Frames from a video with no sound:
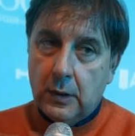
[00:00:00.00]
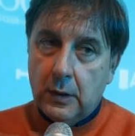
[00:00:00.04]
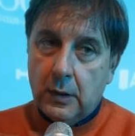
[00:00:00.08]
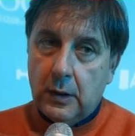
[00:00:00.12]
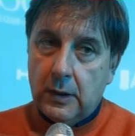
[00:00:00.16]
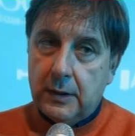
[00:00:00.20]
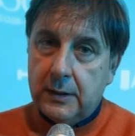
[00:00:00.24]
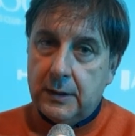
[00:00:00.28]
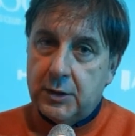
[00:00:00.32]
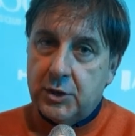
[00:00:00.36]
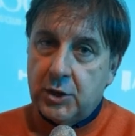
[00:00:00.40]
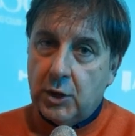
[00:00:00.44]

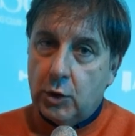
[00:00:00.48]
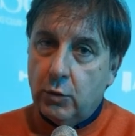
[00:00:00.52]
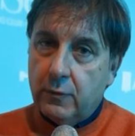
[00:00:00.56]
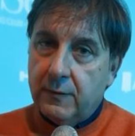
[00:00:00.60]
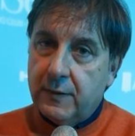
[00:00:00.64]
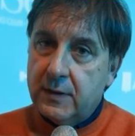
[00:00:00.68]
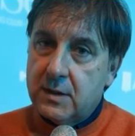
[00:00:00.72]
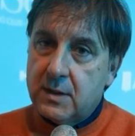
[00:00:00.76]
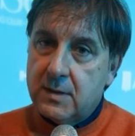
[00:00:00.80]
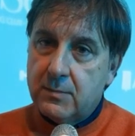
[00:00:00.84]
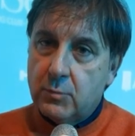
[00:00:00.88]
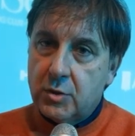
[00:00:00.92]
Il
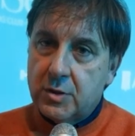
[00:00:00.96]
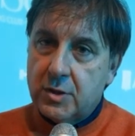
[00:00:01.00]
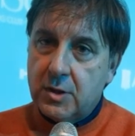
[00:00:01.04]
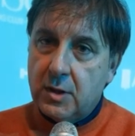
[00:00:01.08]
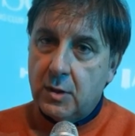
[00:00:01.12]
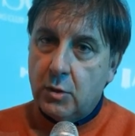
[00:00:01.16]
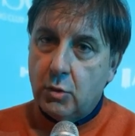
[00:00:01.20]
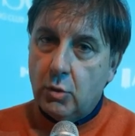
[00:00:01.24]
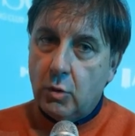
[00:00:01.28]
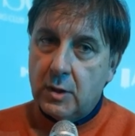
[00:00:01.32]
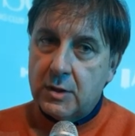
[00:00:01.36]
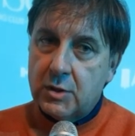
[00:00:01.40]
XIX
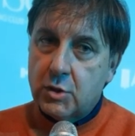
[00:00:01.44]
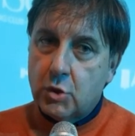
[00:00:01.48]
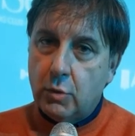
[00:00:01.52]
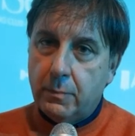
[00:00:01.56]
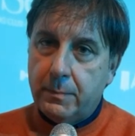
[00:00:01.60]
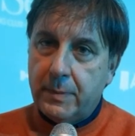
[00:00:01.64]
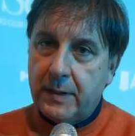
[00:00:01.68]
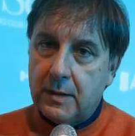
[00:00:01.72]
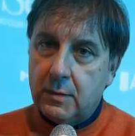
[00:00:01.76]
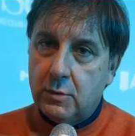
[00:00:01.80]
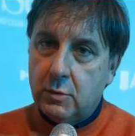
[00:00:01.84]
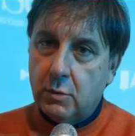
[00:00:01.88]
secolo ha
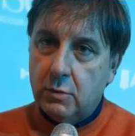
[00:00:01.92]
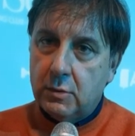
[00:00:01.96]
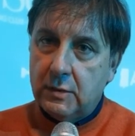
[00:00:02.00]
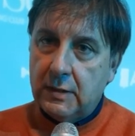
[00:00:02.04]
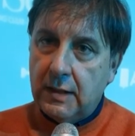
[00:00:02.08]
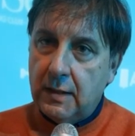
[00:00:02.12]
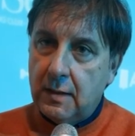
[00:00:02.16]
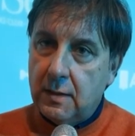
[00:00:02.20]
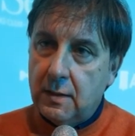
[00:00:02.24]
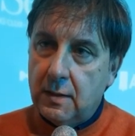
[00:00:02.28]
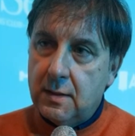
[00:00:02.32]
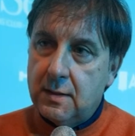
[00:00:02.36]
scoperto il
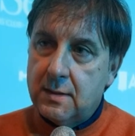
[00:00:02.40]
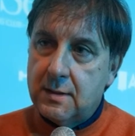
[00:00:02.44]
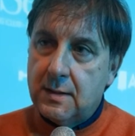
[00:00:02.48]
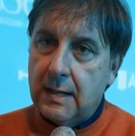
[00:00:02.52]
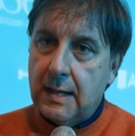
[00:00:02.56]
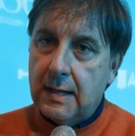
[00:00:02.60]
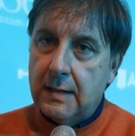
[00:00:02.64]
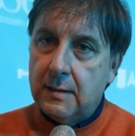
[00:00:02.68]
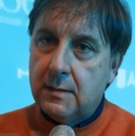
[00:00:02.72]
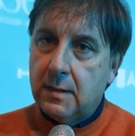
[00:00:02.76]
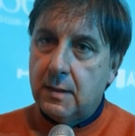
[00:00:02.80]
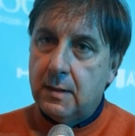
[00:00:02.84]
tennis e
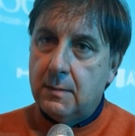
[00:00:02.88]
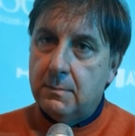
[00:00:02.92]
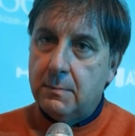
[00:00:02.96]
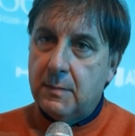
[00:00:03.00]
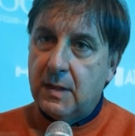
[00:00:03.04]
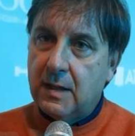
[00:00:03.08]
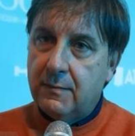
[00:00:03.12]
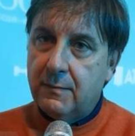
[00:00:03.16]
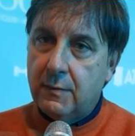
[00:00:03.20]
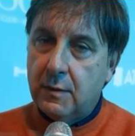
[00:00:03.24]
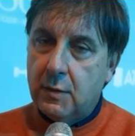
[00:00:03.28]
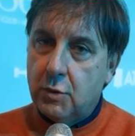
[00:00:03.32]
altri
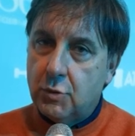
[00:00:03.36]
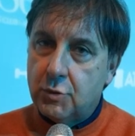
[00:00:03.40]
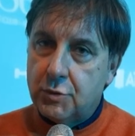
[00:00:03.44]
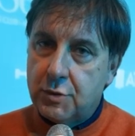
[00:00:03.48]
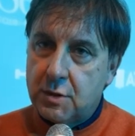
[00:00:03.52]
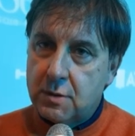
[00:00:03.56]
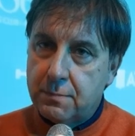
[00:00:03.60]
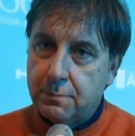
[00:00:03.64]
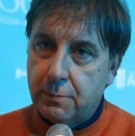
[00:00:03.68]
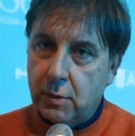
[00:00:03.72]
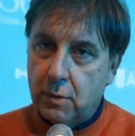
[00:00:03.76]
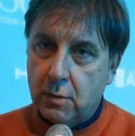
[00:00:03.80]
meravigliosi
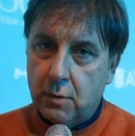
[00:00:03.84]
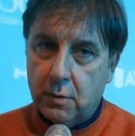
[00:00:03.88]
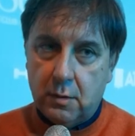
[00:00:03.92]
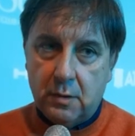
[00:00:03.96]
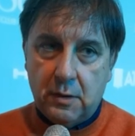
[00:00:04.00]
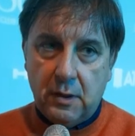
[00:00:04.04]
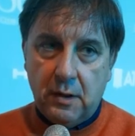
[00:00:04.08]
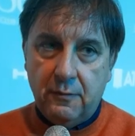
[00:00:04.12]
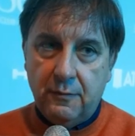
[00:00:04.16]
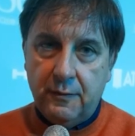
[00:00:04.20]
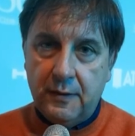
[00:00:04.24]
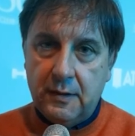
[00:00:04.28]
sport,
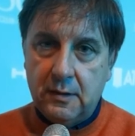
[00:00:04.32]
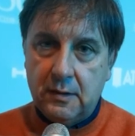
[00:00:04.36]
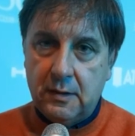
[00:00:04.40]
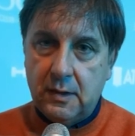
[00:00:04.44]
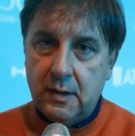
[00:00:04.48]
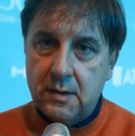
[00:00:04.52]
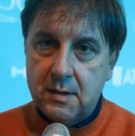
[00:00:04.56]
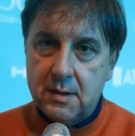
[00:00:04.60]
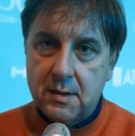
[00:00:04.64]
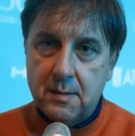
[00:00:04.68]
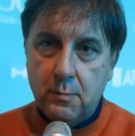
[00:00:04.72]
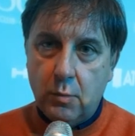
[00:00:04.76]
il
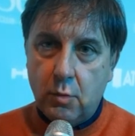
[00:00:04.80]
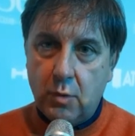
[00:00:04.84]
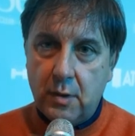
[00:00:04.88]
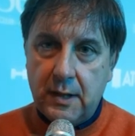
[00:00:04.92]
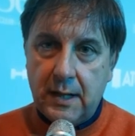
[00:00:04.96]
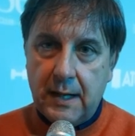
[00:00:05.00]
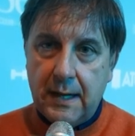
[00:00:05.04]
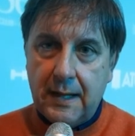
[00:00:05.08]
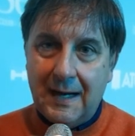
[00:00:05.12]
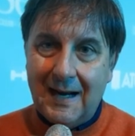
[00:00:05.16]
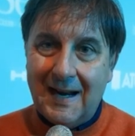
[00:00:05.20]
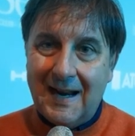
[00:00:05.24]
XX li
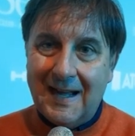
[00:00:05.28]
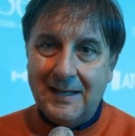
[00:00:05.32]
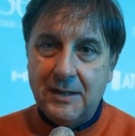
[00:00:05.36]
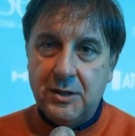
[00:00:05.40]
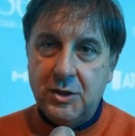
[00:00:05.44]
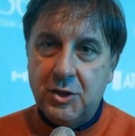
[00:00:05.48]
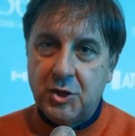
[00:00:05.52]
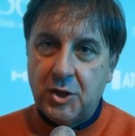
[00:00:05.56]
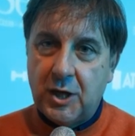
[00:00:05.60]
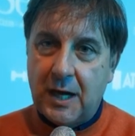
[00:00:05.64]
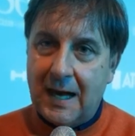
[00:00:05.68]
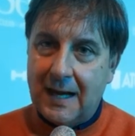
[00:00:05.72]
ha
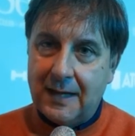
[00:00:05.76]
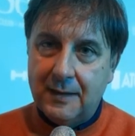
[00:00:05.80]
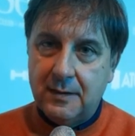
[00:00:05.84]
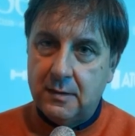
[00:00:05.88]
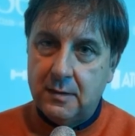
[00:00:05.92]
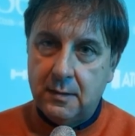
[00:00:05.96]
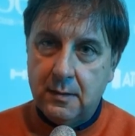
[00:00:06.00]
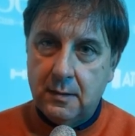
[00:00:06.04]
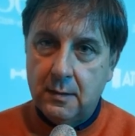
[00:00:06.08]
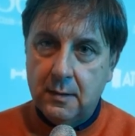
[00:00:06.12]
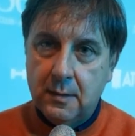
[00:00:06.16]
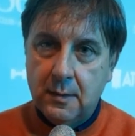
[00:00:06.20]

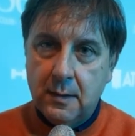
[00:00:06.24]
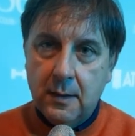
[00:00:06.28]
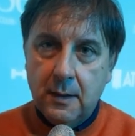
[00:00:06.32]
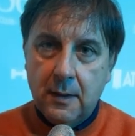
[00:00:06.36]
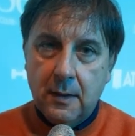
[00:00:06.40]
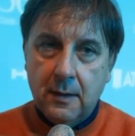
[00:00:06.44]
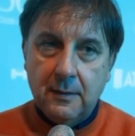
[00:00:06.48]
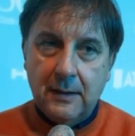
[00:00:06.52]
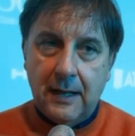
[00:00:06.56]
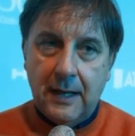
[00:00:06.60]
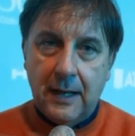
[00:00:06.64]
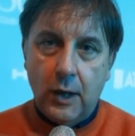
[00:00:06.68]
lanciati
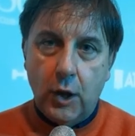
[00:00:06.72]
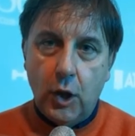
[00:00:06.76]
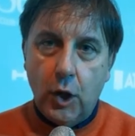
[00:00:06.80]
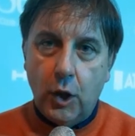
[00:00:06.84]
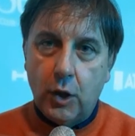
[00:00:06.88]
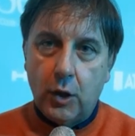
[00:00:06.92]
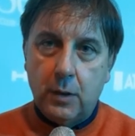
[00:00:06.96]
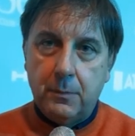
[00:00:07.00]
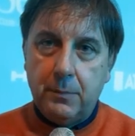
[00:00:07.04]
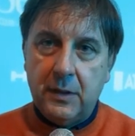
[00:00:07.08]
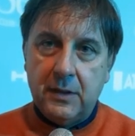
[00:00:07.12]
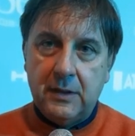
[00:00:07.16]

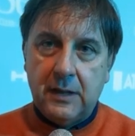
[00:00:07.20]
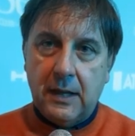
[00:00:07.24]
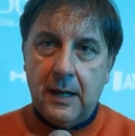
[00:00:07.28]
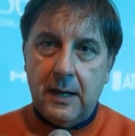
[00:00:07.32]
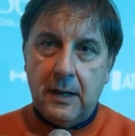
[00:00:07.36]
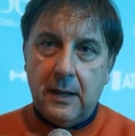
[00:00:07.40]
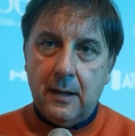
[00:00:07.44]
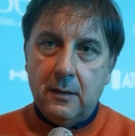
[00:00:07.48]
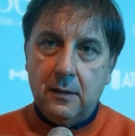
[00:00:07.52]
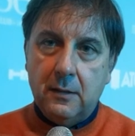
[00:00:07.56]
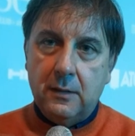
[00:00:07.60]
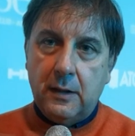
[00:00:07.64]

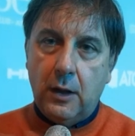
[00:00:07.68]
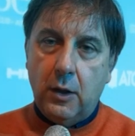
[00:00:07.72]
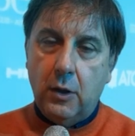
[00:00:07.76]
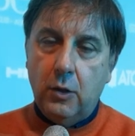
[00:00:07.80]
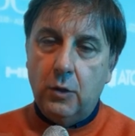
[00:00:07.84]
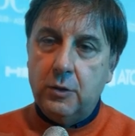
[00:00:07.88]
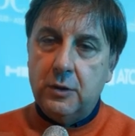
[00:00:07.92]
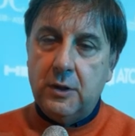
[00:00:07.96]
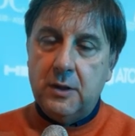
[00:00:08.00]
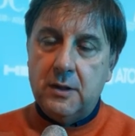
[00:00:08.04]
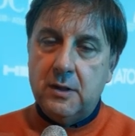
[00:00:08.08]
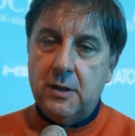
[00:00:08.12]
nell'orbita
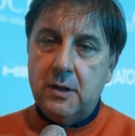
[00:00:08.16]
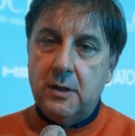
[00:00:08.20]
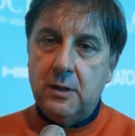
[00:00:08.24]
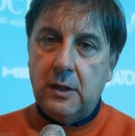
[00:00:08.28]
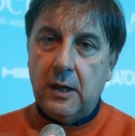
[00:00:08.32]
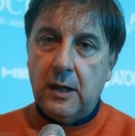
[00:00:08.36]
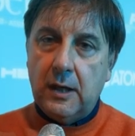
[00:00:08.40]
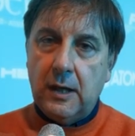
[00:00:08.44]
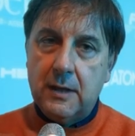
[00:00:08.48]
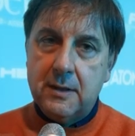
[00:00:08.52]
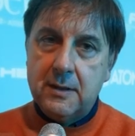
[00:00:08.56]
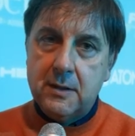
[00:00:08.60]
dell'audience
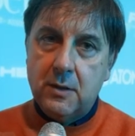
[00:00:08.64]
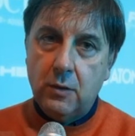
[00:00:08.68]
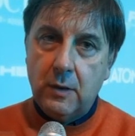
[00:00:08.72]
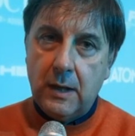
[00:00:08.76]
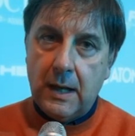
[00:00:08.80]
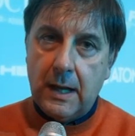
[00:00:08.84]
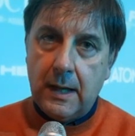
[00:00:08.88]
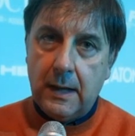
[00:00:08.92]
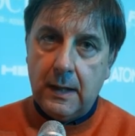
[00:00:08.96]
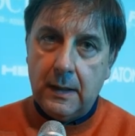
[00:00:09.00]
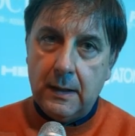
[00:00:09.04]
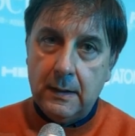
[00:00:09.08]

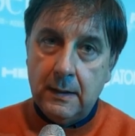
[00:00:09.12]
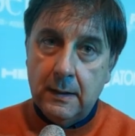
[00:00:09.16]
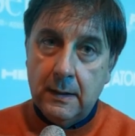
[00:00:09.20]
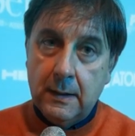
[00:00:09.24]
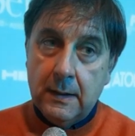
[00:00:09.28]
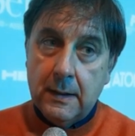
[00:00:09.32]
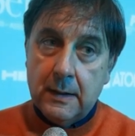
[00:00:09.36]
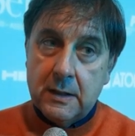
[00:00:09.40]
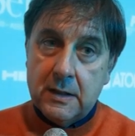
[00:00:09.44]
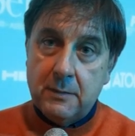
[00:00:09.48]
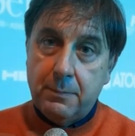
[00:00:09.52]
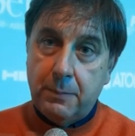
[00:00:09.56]
internazionale,
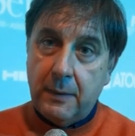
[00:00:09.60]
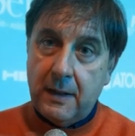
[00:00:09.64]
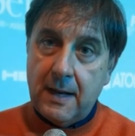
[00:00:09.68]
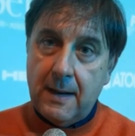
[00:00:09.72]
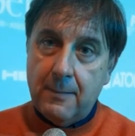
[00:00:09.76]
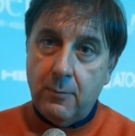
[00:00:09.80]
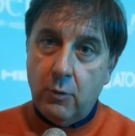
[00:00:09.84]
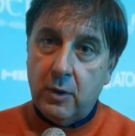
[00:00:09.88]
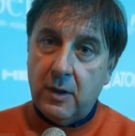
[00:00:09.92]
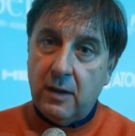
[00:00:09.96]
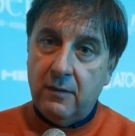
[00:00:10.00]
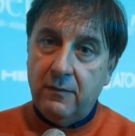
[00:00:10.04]

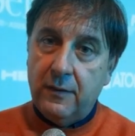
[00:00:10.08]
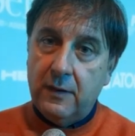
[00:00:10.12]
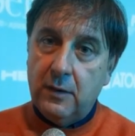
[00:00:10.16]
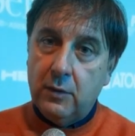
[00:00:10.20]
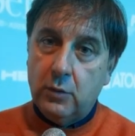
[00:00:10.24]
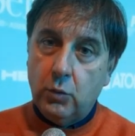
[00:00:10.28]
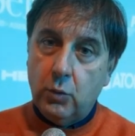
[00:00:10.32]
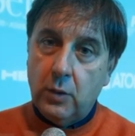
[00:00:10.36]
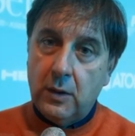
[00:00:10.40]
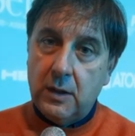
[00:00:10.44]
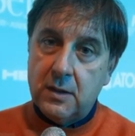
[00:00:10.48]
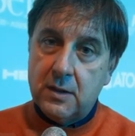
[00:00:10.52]
speriamo che il
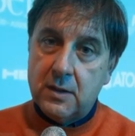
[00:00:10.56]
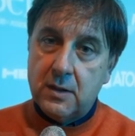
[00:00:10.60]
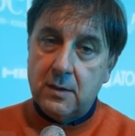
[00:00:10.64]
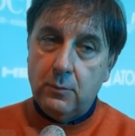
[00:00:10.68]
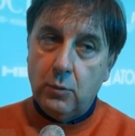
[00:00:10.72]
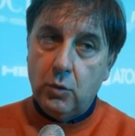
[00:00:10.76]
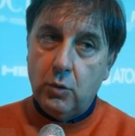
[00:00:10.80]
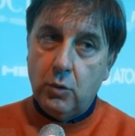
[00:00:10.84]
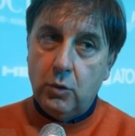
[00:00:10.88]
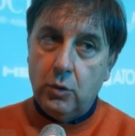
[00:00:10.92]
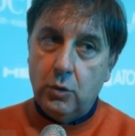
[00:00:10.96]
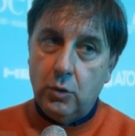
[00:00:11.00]

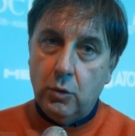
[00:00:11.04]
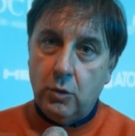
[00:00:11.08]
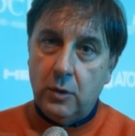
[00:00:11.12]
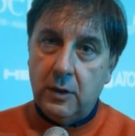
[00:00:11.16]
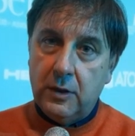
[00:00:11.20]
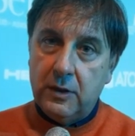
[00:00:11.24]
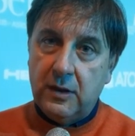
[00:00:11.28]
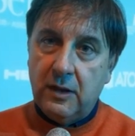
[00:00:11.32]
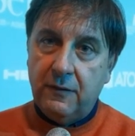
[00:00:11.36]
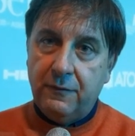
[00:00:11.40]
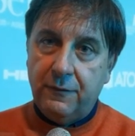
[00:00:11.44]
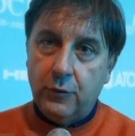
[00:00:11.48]
ventunesimo non
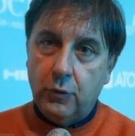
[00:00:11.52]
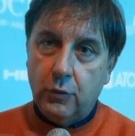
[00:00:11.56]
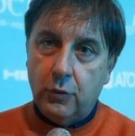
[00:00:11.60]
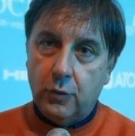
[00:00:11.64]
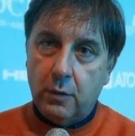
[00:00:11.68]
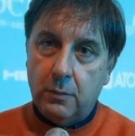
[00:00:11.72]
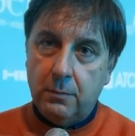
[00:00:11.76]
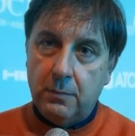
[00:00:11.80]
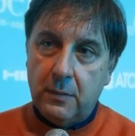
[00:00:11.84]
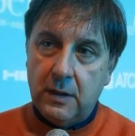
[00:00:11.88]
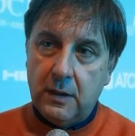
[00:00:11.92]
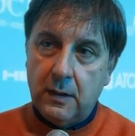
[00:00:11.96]
li
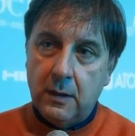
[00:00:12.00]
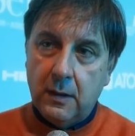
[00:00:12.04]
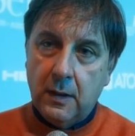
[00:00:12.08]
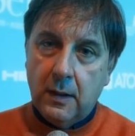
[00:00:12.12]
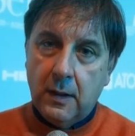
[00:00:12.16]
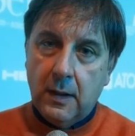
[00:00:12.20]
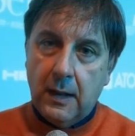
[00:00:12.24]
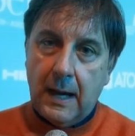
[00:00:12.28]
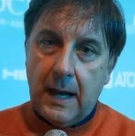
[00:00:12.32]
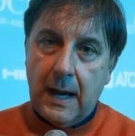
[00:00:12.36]
deformi